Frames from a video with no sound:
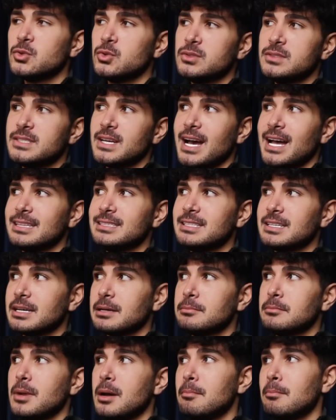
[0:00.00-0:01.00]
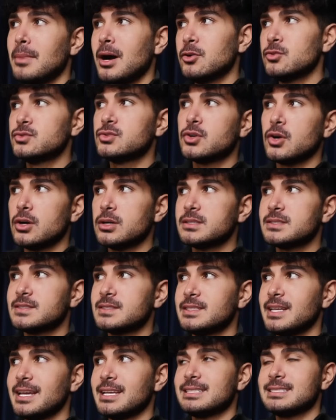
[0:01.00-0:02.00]
unter anderem Mt. Gox,
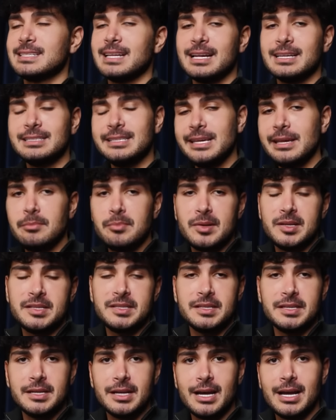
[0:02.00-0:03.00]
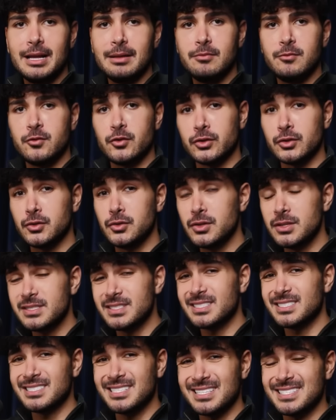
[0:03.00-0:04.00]
der jetzt angeblich innerhalb von
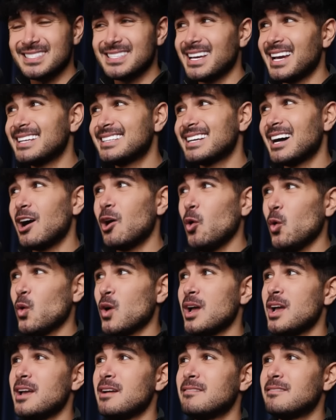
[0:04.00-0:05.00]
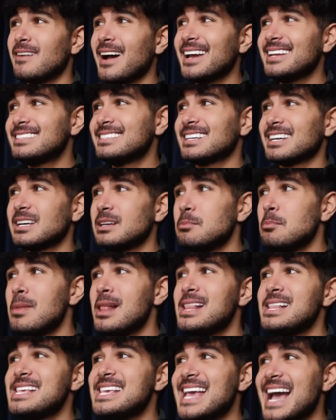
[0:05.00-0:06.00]
kürzester Zeit auch weiteren
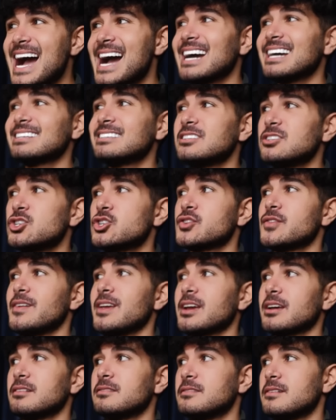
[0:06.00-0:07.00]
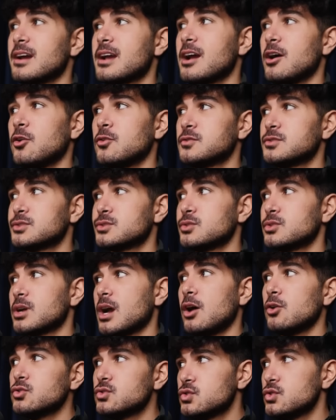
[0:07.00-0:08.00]
milliardenschweren Verkaufsdruck
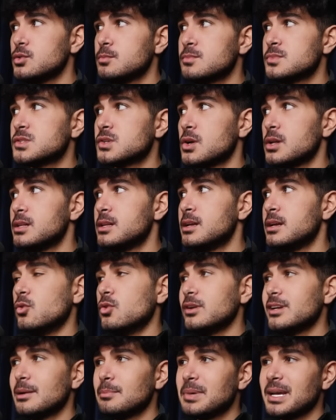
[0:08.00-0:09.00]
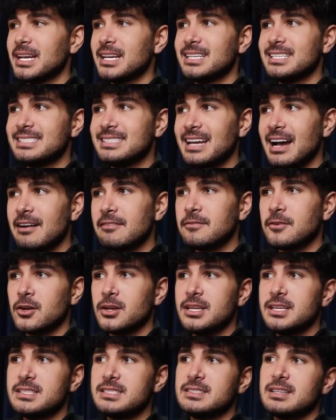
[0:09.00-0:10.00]
ausüben soll. Unabhängig davon
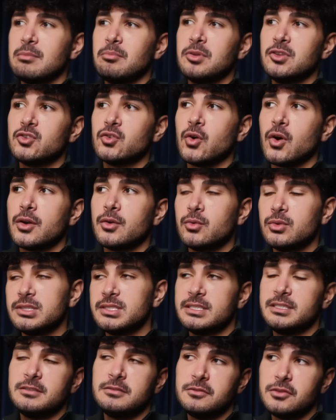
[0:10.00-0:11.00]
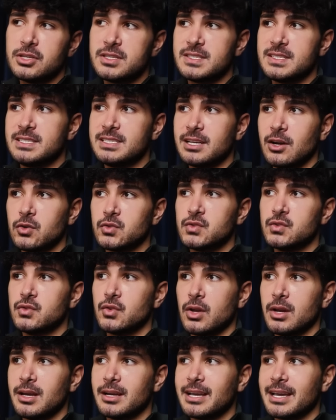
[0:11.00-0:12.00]
ist der Bitcoin unter die 40.000
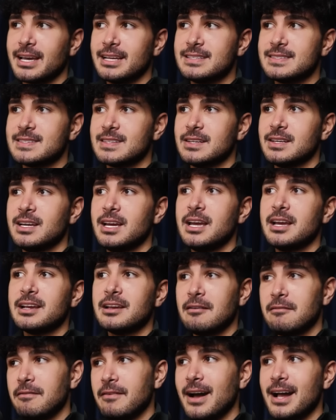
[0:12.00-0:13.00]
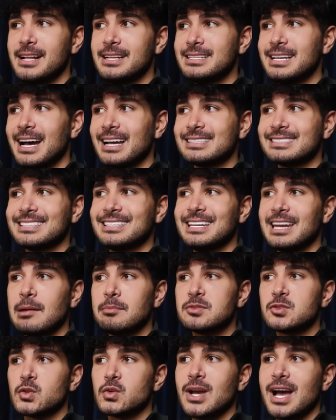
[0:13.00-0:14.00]
Dollar Grenze gefallen, hat knapp
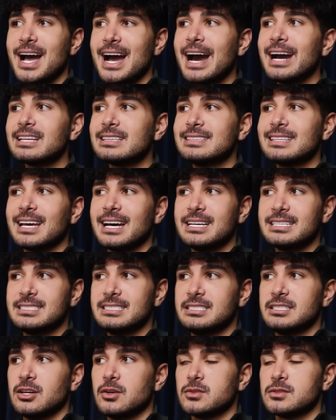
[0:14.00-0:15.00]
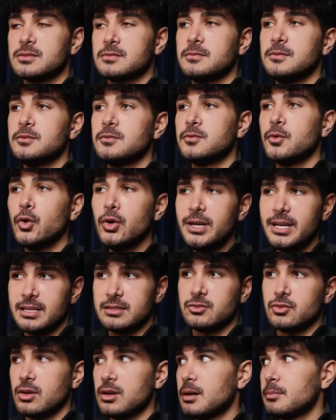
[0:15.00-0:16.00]
sogar 38.500
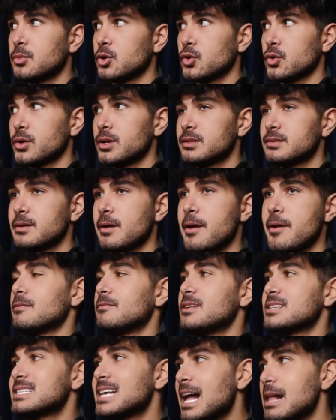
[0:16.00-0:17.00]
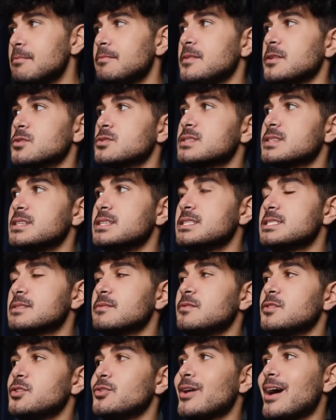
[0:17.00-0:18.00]
Dollar berührt weshalb wir uns in diesem
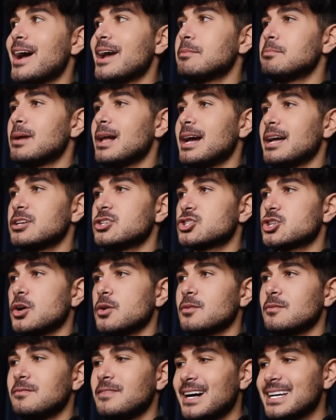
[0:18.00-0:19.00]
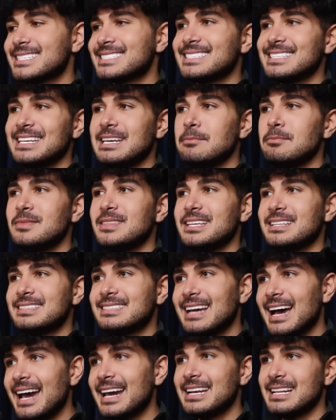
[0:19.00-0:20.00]
Video einmal anschauen, was im
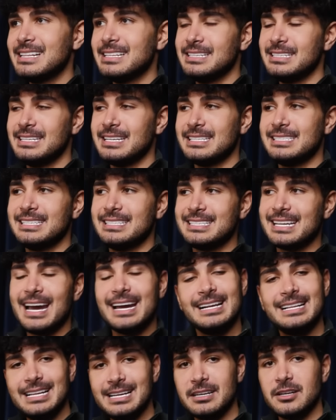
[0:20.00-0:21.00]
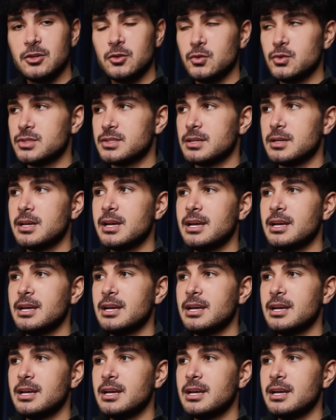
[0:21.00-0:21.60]
Detail, in der Detailanalyse